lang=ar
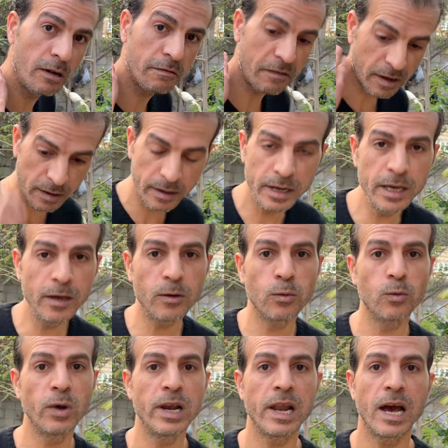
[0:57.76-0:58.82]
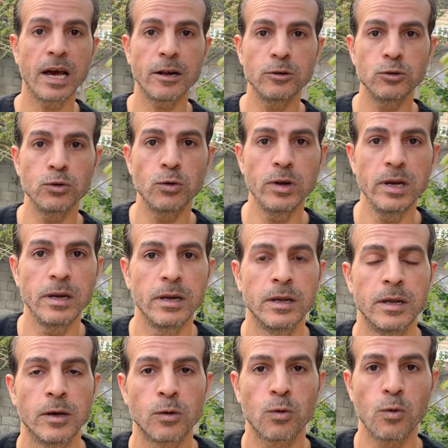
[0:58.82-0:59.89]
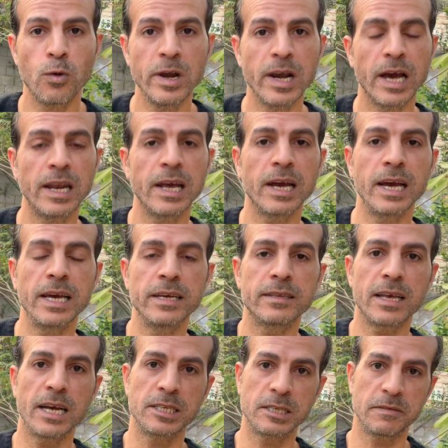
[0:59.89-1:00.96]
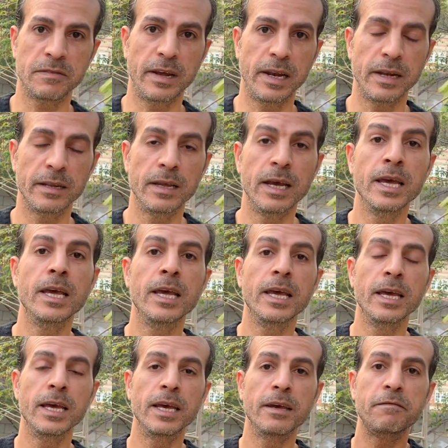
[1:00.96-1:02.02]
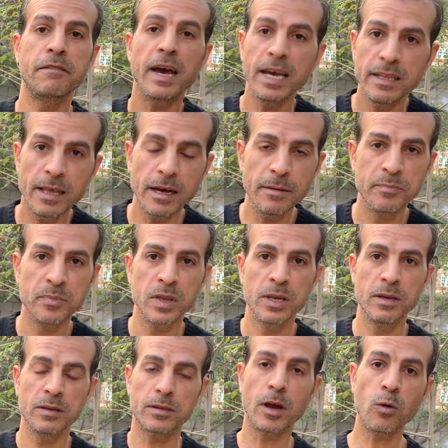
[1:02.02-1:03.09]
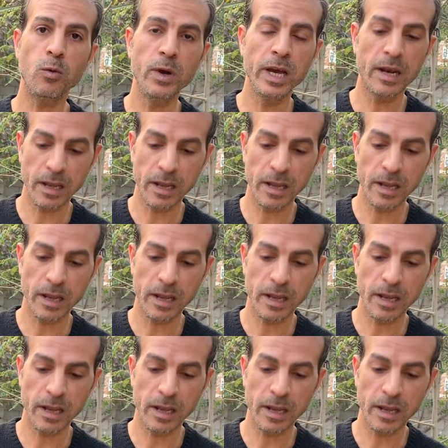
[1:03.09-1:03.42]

الفقري والأرجل كلها لغاية أسفل فايدة تقوية